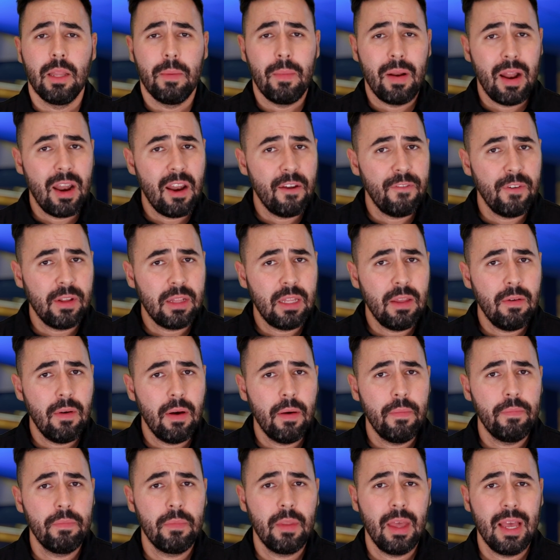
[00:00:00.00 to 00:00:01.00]
De manera
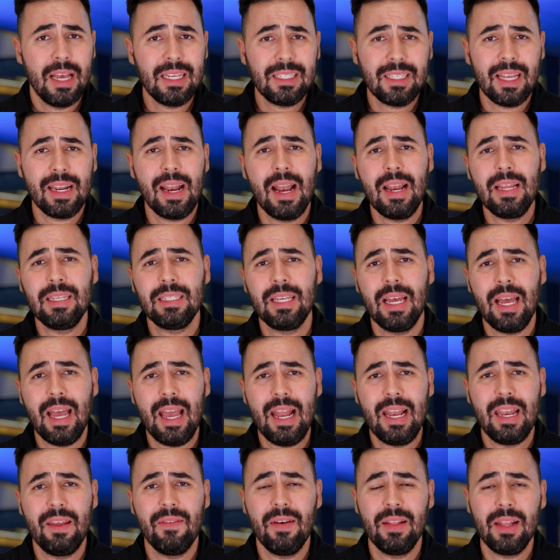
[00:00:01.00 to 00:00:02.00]
efectiva, este analiza
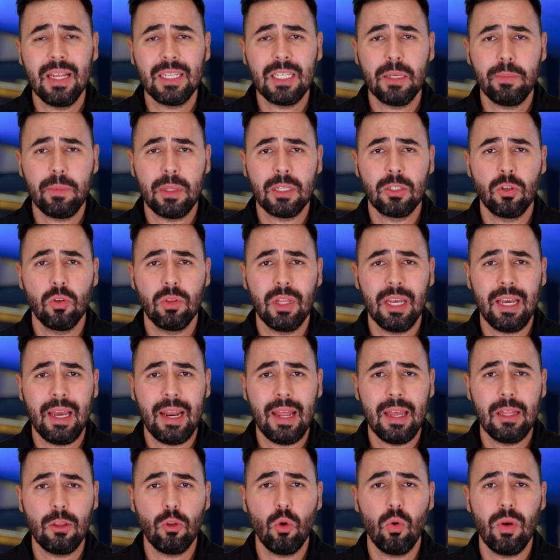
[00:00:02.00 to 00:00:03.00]
el nivel de aceptación de
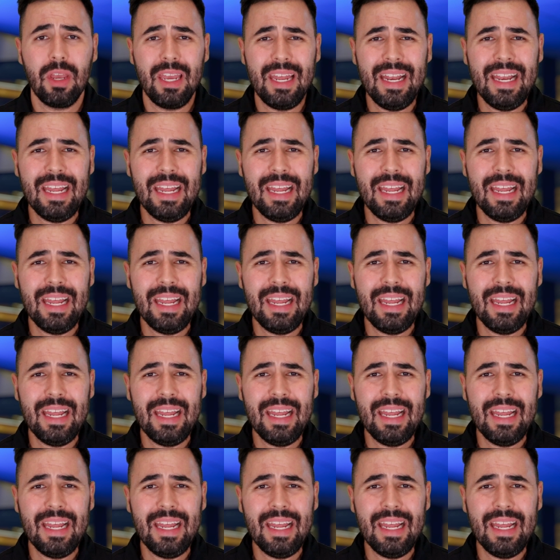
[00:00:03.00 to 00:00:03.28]
crédito